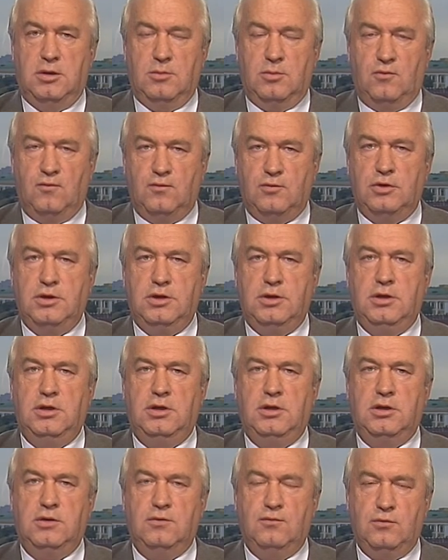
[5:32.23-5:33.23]
вольно
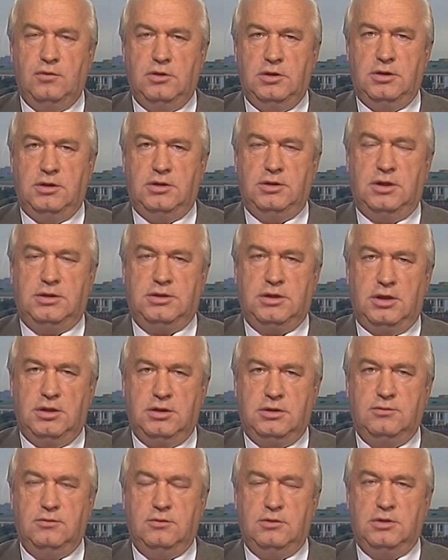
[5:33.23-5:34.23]
или невольно
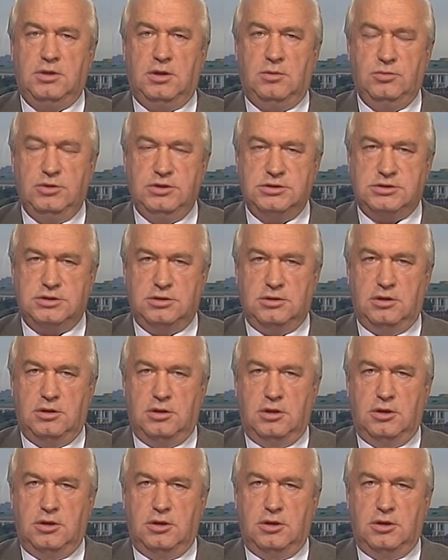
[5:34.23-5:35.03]
наталкивают на мысли,